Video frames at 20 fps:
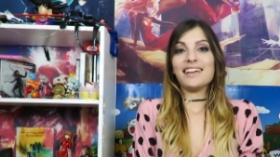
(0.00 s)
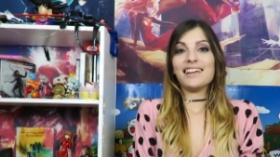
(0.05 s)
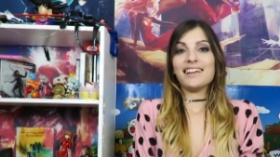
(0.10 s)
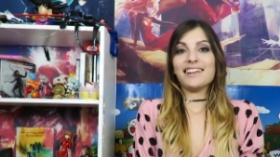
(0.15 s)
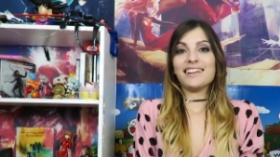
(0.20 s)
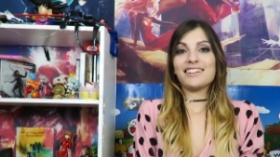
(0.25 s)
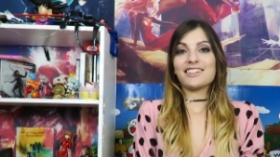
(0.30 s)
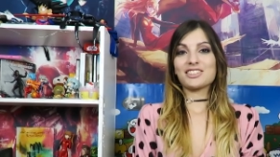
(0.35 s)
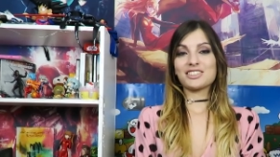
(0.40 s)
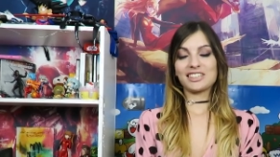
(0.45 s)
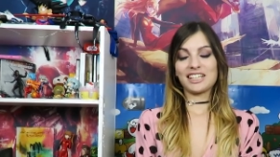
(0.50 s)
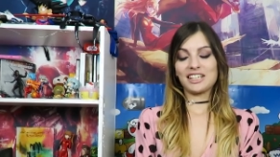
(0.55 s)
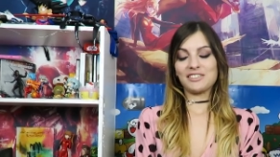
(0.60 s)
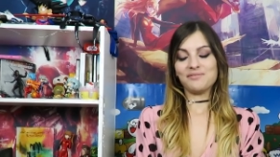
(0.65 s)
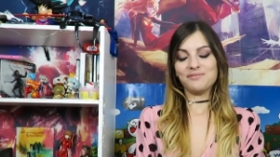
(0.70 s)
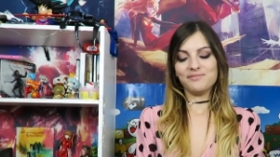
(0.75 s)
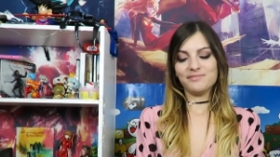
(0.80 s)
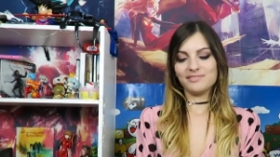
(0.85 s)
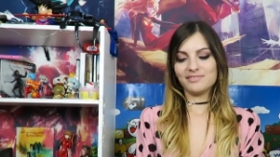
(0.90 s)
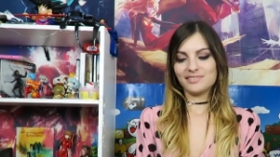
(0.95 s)
Y no
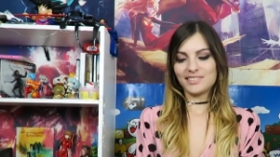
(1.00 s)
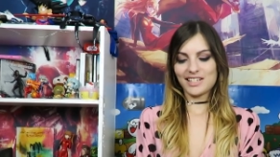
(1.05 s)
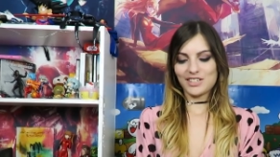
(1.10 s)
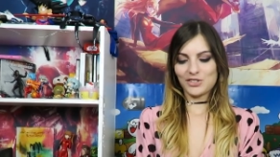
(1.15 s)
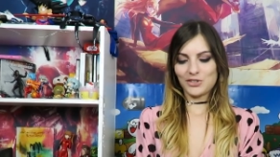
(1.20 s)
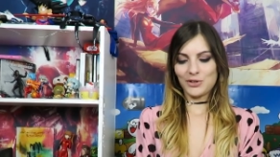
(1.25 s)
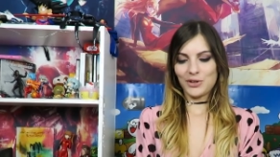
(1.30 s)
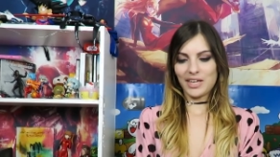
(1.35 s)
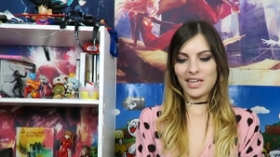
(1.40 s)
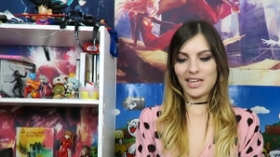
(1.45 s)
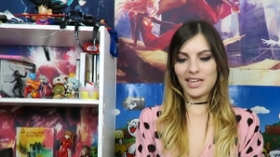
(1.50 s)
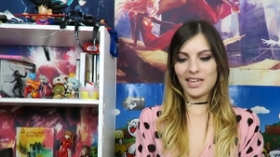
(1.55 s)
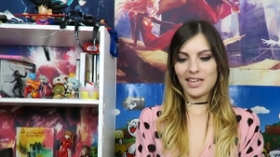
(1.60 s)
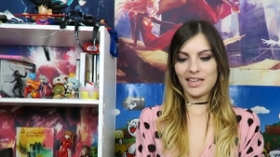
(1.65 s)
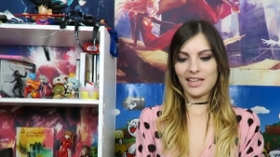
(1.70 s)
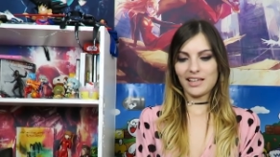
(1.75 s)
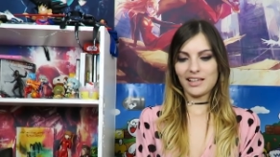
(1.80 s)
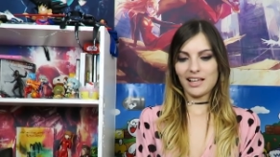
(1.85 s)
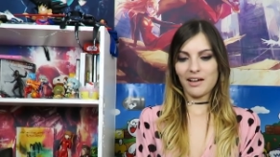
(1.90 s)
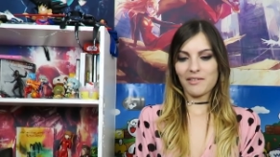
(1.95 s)
sé,
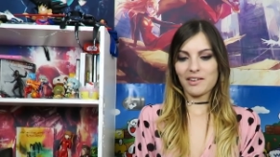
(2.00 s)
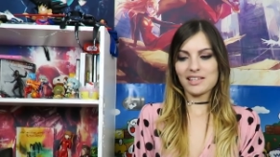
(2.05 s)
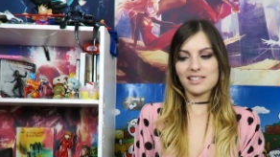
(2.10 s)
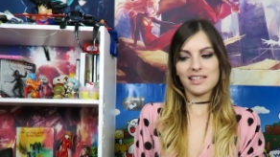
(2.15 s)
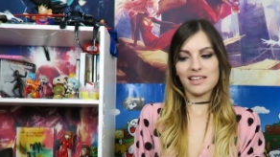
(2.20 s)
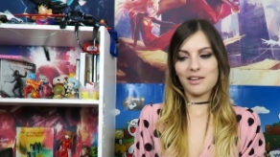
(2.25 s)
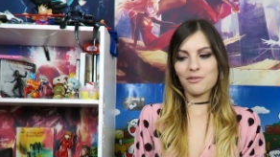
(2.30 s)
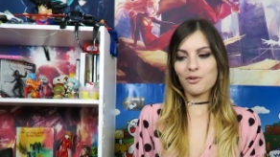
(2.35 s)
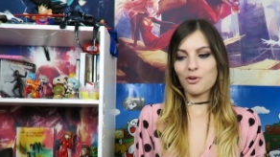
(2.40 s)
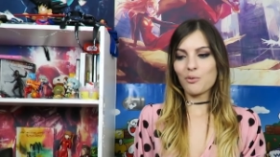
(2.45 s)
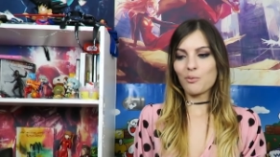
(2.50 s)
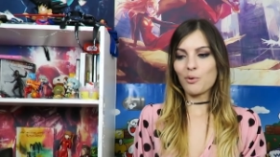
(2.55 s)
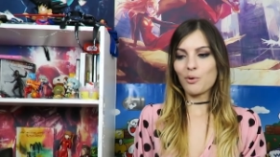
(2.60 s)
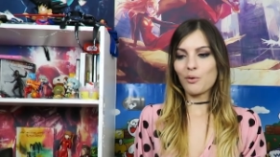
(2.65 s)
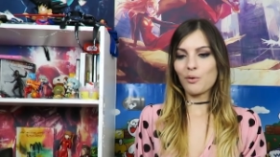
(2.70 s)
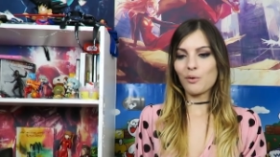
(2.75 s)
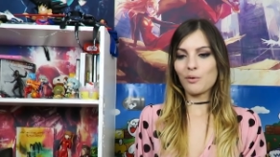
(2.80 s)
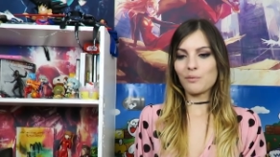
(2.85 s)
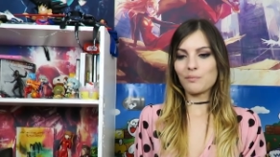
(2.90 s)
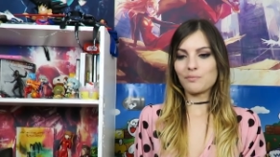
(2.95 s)
estoy, la verdad es que llevo
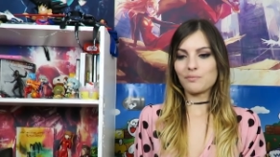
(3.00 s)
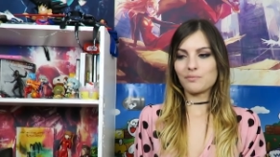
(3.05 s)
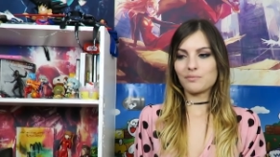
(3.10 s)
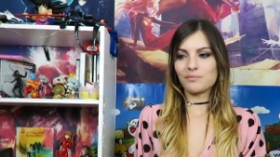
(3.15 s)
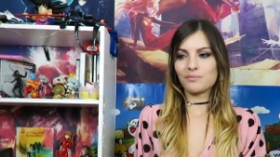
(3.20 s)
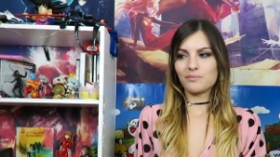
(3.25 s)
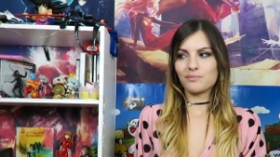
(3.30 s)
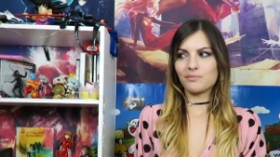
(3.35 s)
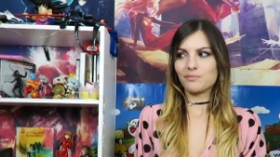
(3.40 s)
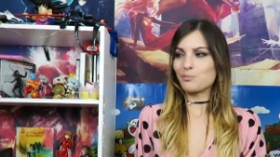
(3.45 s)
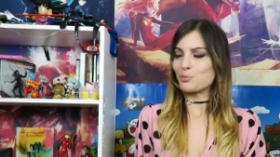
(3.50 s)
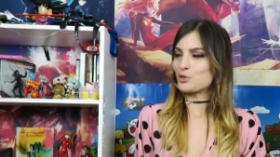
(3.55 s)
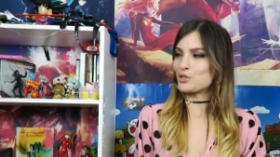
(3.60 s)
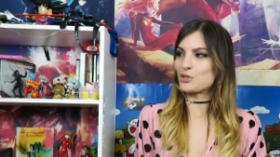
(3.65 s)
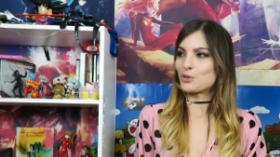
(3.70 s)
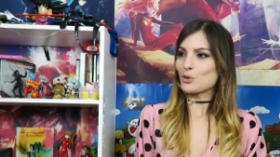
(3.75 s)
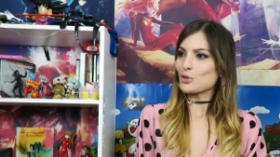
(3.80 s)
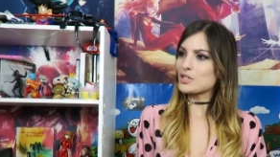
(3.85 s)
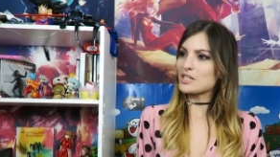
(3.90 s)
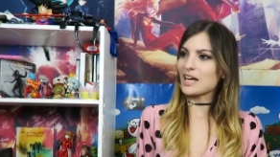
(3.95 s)
como
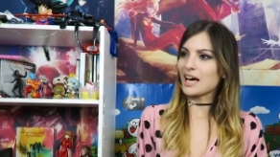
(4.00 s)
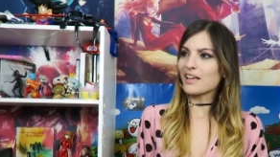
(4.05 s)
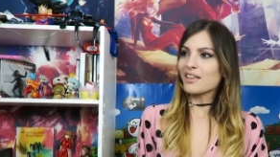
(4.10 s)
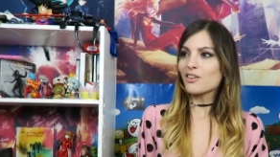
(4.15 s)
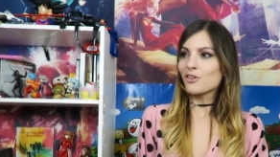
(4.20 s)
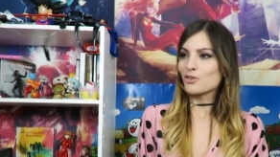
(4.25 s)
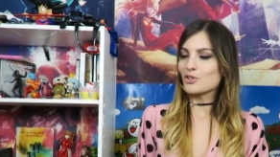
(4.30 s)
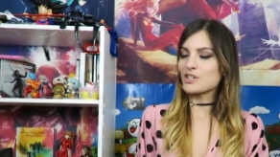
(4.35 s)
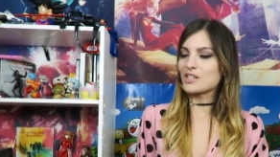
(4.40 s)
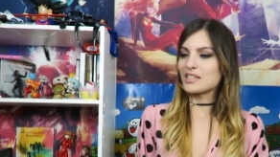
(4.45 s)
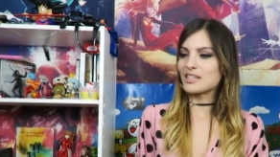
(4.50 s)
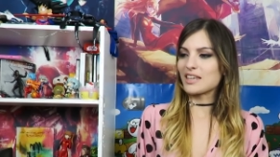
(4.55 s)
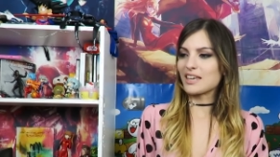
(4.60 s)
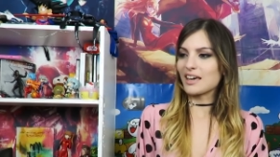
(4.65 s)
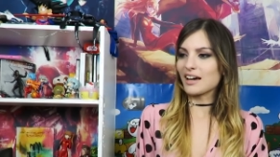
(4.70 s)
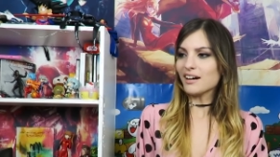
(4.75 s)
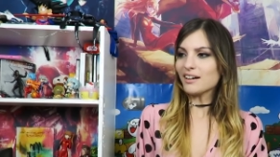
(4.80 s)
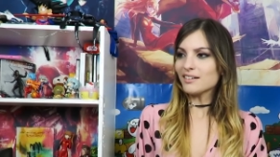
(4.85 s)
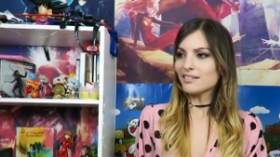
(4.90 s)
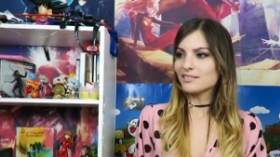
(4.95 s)
pues dos años
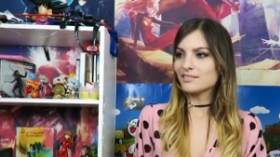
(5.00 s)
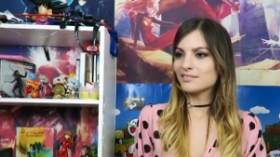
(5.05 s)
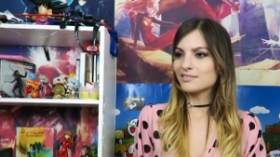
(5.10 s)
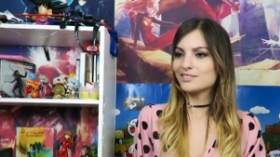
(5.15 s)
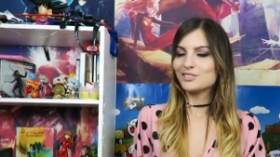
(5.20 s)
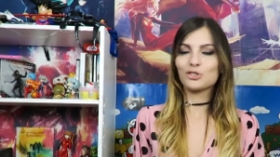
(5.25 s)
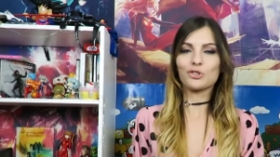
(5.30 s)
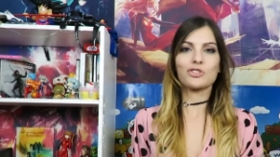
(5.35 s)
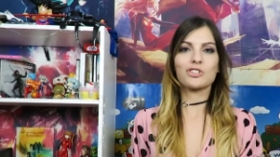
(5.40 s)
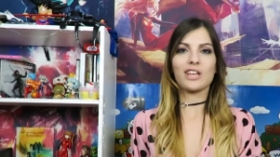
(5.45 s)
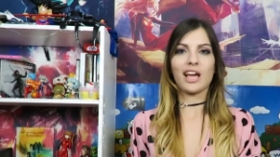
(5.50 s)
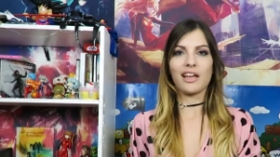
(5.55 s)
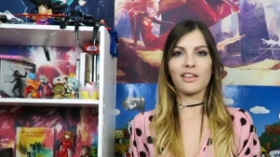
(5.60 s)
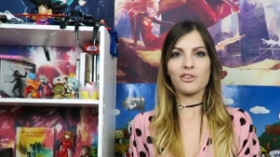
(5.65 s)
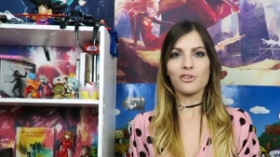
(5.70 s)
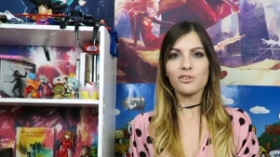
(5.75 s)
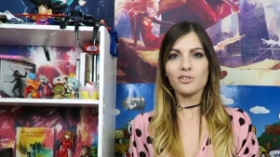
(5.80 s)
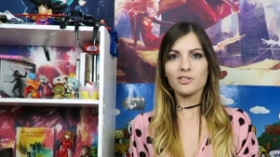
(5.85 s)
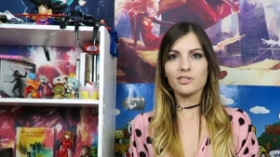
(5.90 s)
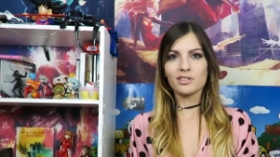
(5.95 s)
ya, dos
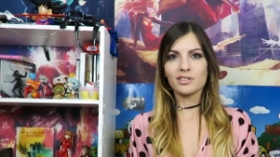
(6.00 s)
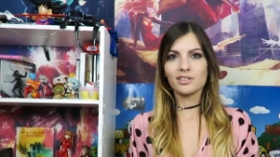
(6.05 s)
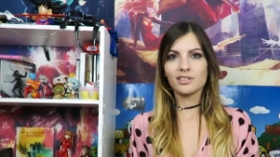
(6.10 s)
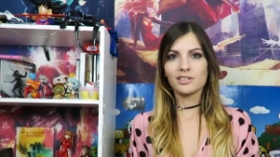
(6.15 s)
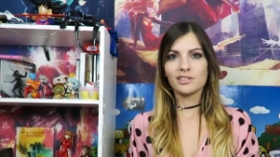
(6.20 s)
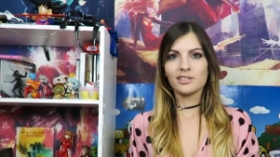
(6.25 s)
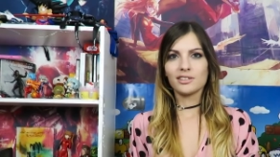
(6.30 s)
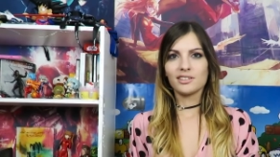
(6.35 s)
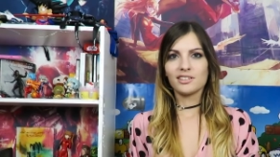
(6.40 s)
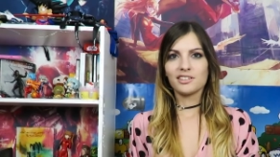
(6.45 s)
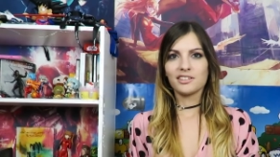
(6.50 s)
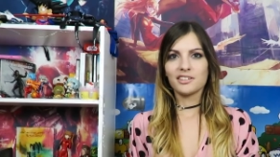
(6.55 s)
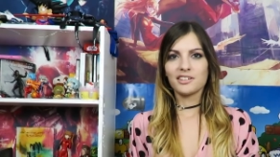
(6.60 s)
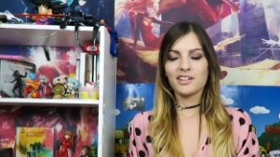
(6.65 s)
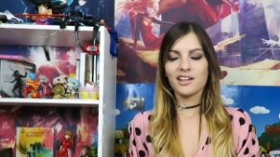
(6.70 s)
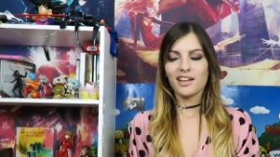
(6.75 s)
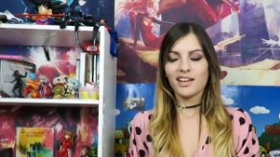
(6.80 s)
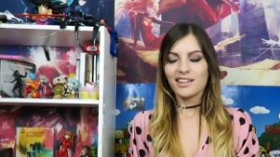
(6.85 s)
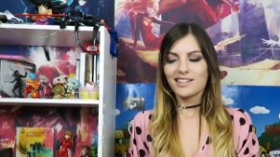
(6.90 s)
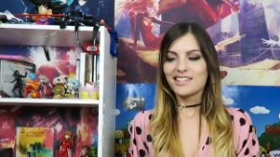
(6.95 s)
años.
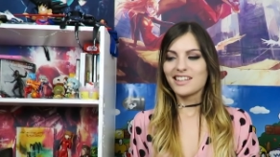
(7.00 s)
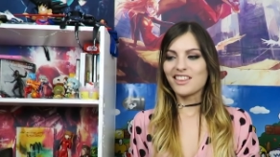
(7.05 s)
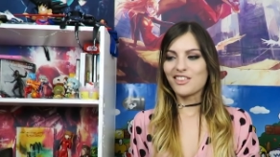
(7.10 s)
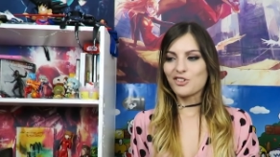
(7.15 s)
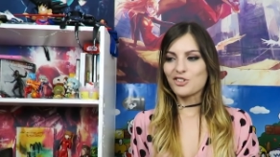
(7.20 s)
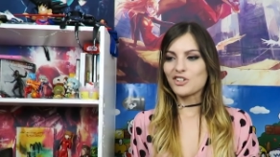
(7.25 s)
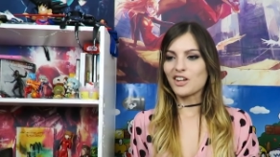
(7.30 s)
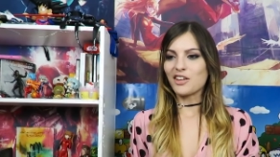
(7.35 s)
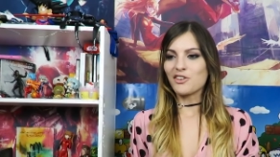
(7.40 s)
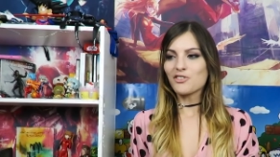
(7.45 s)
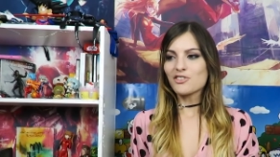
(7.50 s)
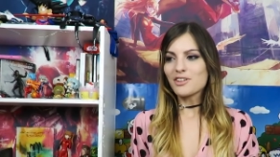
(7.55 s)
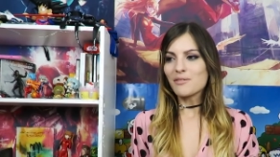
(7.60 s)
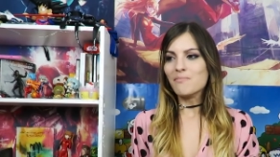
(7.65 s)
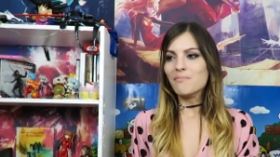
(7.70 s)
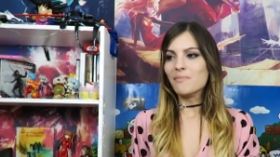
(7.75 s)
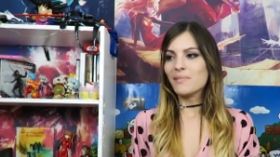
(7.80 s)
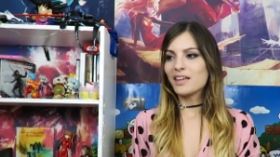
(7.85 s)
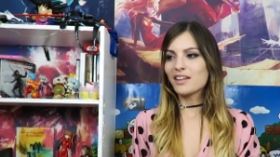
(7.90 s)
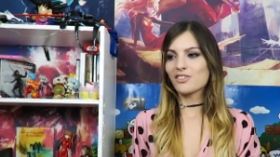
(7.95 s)
Sí, dos años
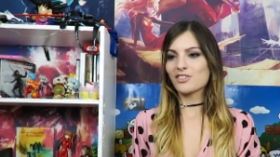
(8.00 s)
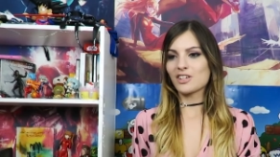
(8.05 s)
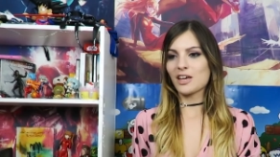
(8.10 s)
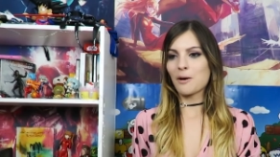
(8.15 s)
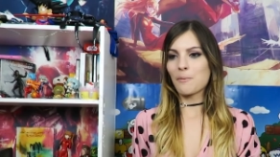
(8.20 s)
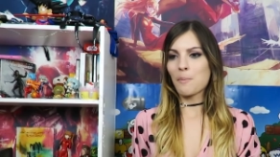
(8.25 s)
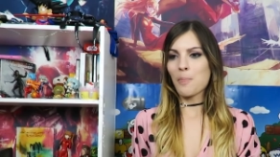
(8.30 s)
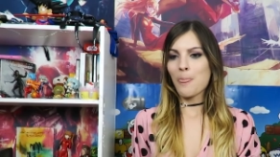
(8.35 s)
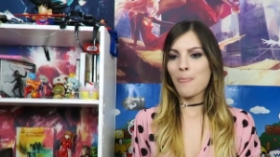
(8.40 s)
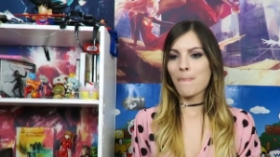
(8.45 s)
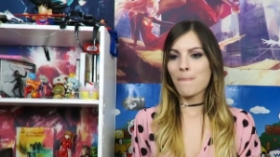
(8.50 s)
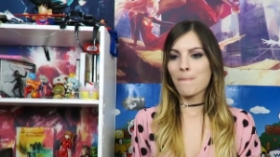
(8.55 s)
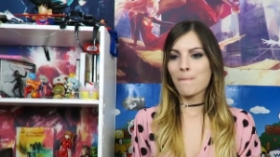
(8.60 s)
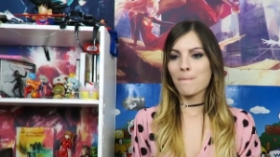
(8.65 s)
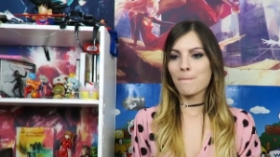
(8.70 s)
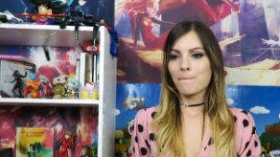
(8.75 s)
en medio, o sea,